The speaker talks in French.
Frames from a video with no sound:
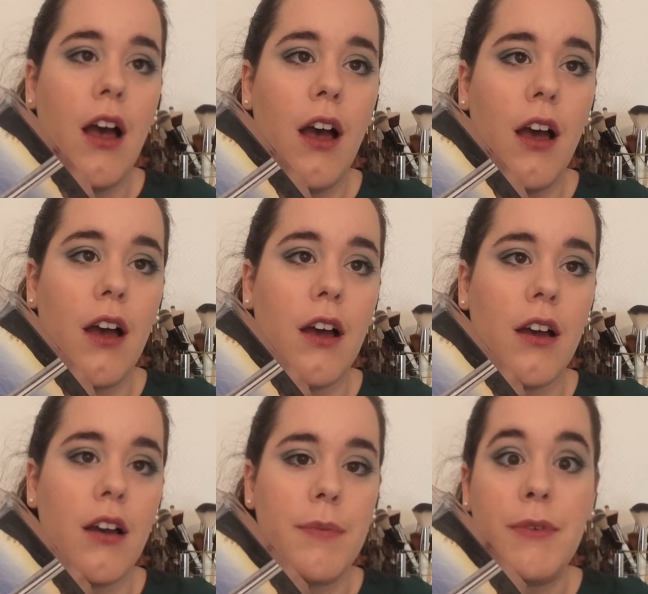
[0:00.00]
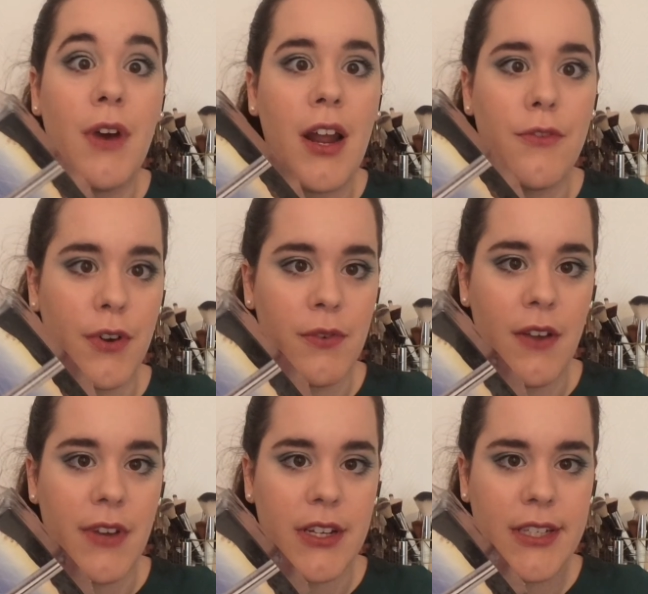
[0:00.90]
Euh, puis voilà, une fois que vous
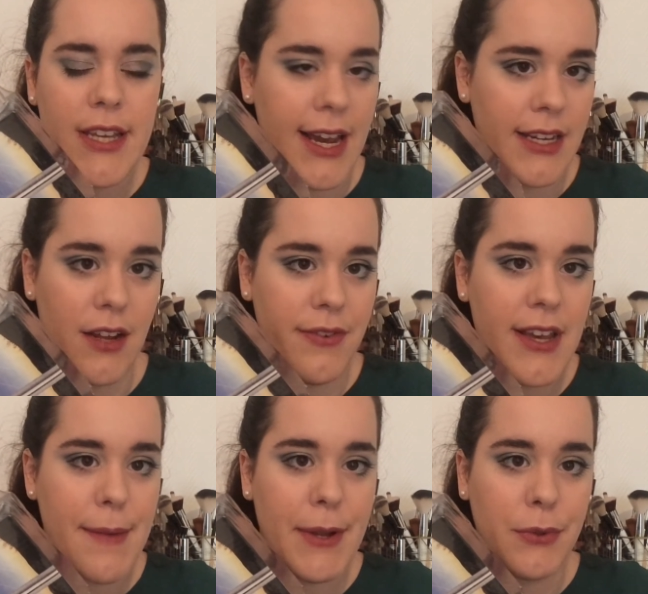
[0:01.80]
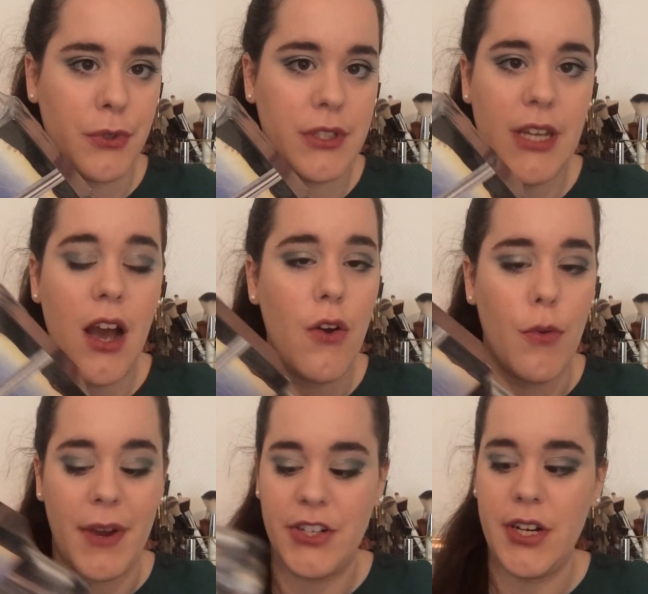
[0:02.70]
l'avez acheté, il n'y a rien à faire, il n'y a pas d'entretien,
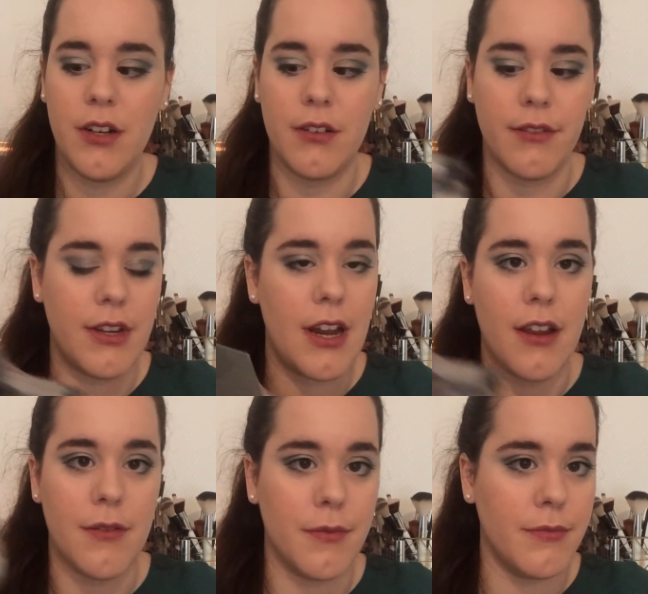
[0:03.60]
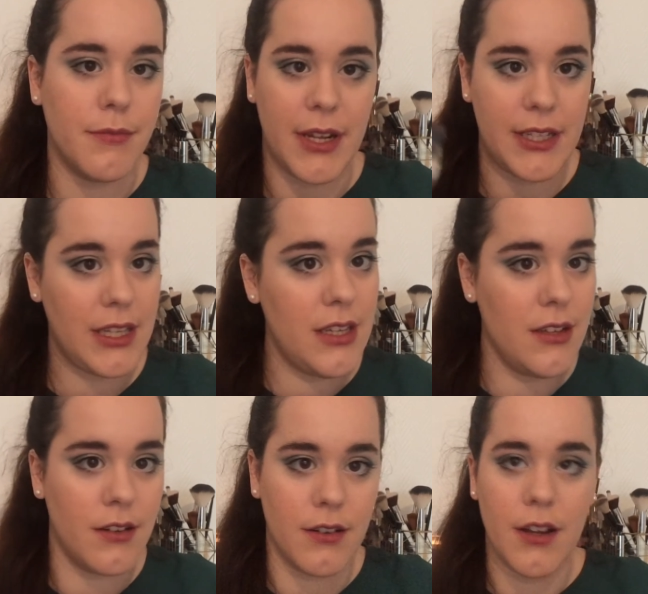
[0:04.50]
le machin, il a une
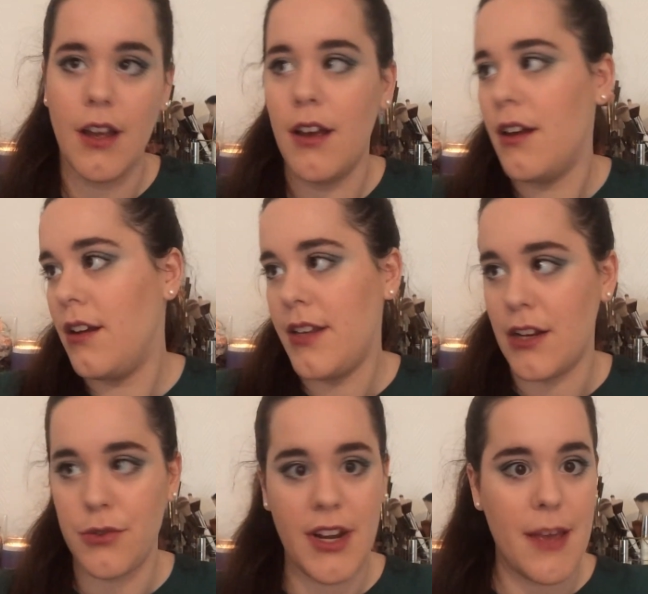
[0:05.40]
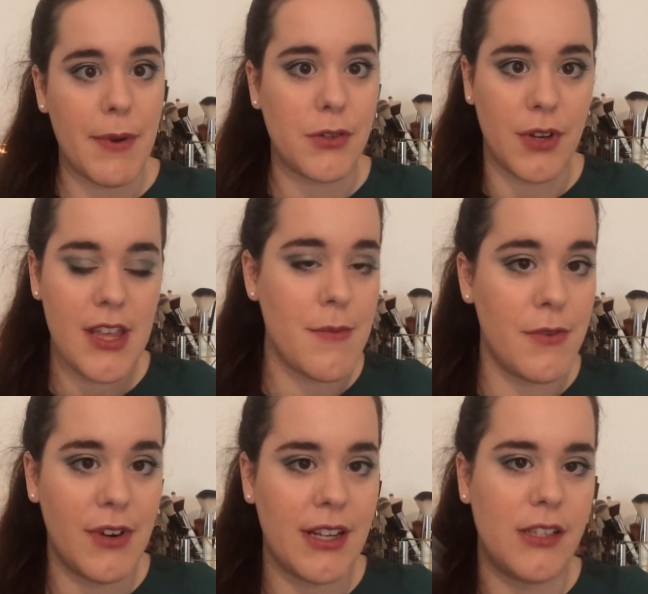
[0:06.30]
batterie, il y a le soleil, il n'y a pas le soleil, et
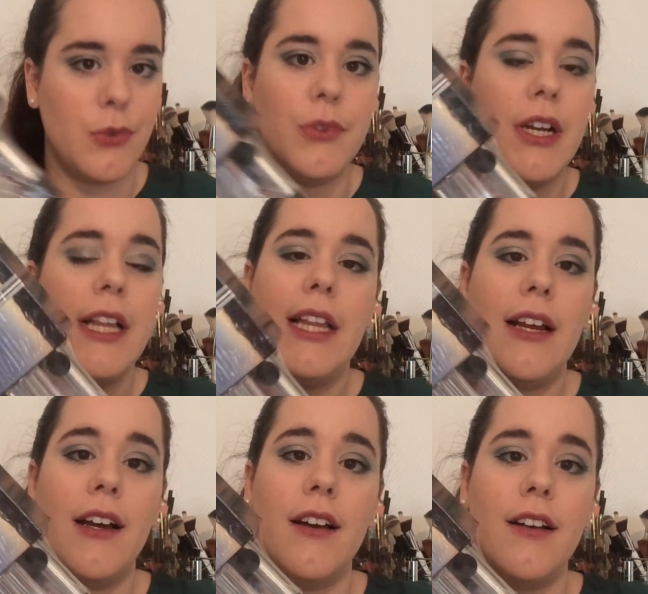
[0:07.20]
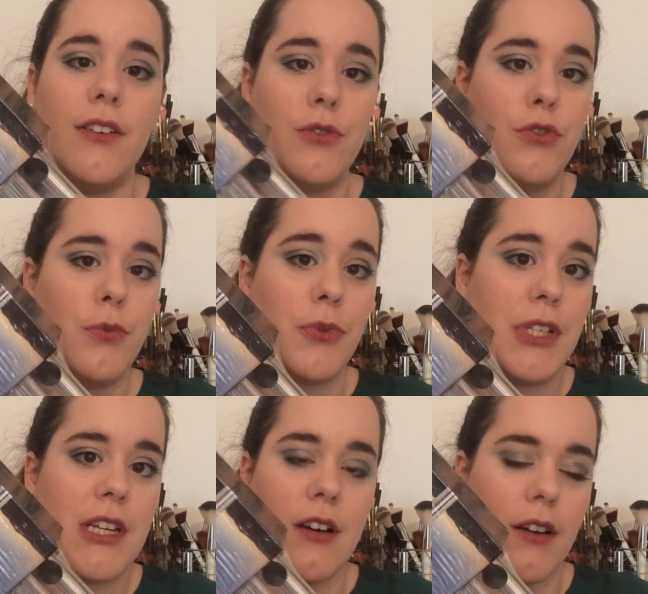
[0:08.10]
puis voilà, c'est tout. du coup, je me suis
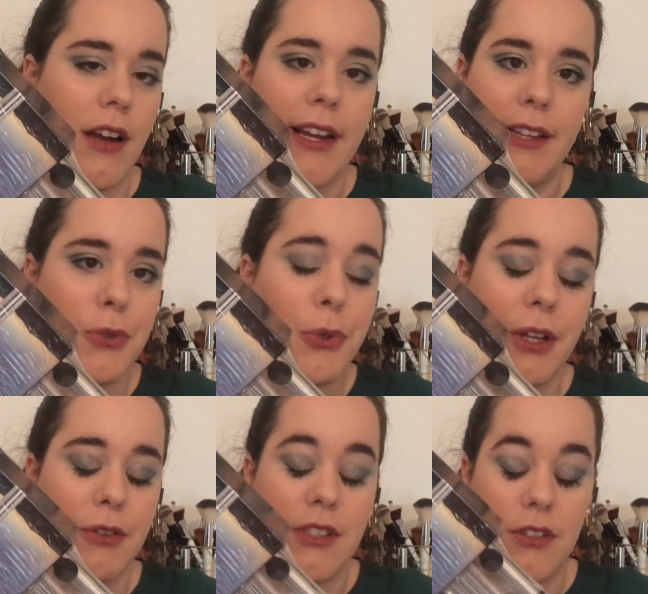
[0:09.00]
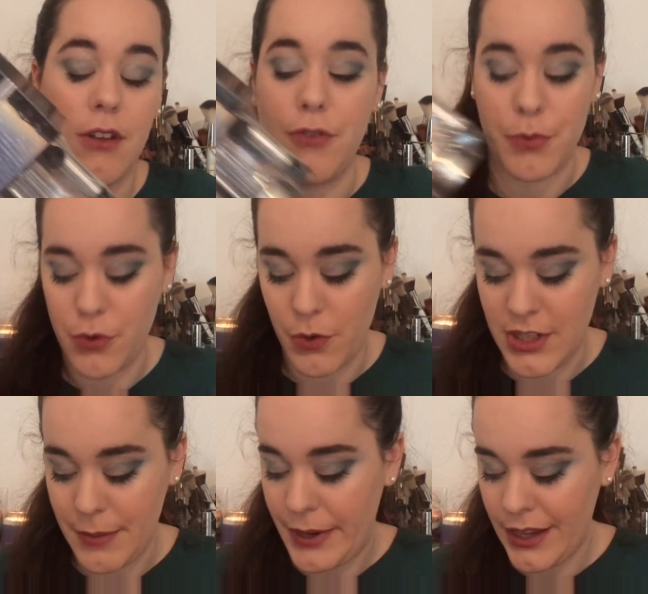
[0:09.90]
dit, à 4,99€, faut absolument que
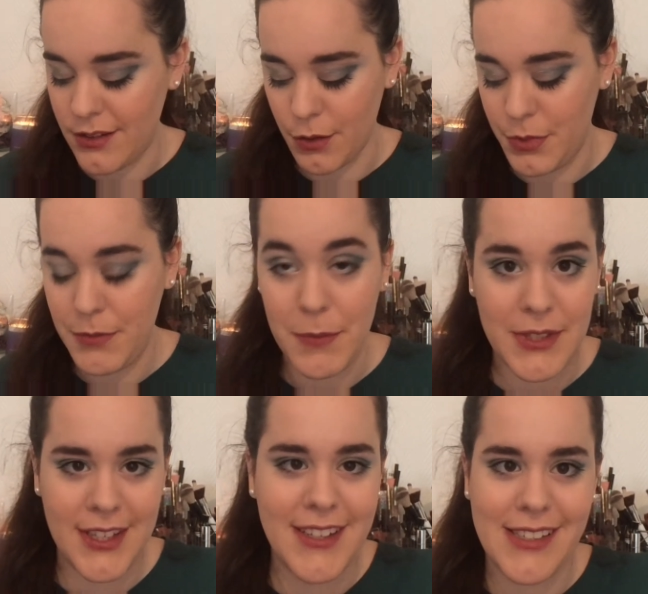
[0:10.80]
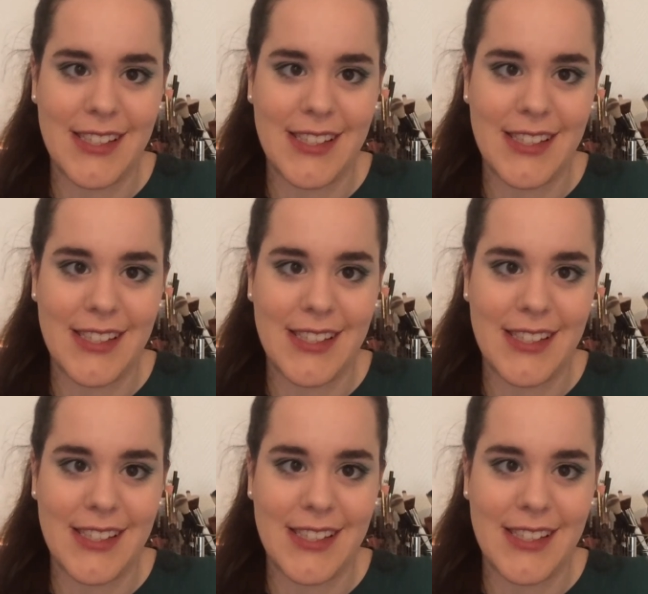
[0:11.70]
je les prenne, tant pis, même si